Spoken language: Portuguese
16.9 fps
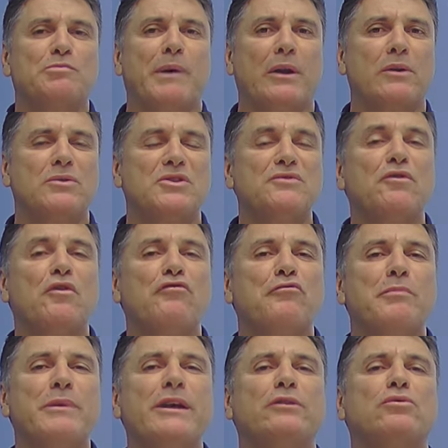para o
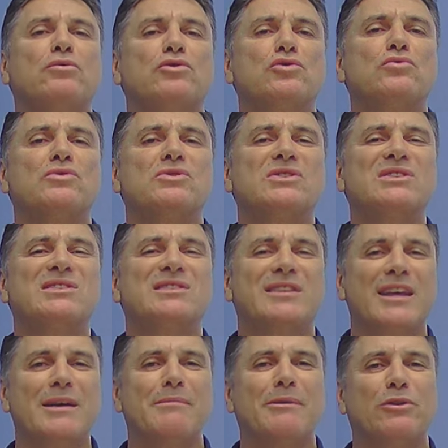desenvolvimento de um
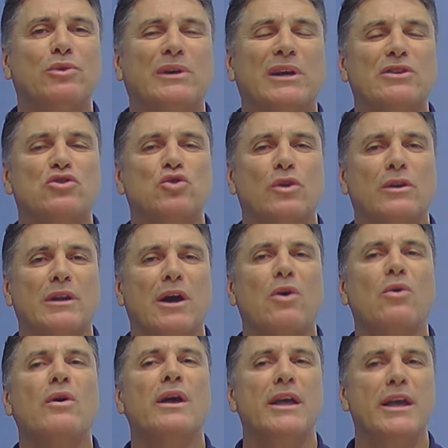sistema
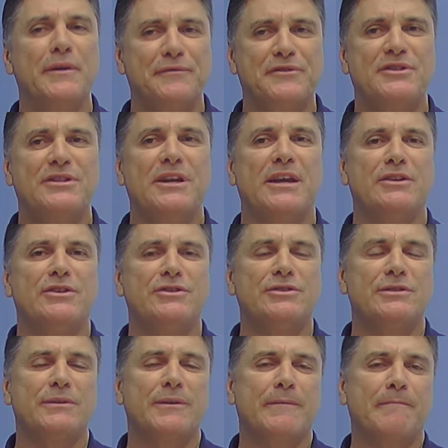educacional eficiente.